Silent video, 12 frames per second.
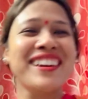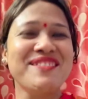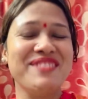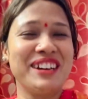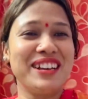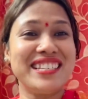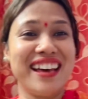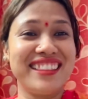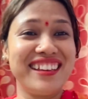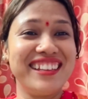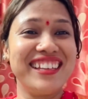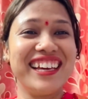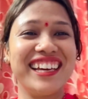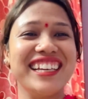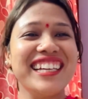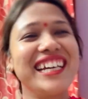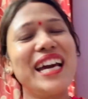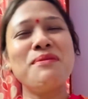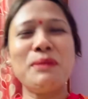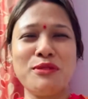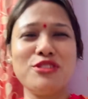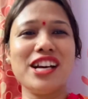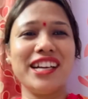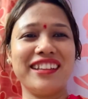वरना जाते नहीं है घर पे
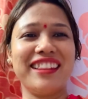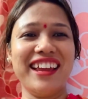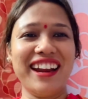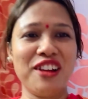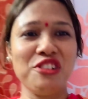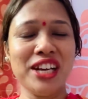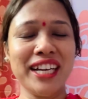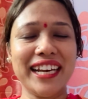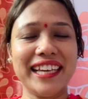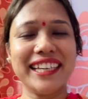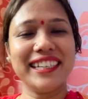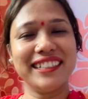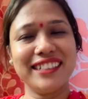पूजा करते हैं रेगुलर लेकिन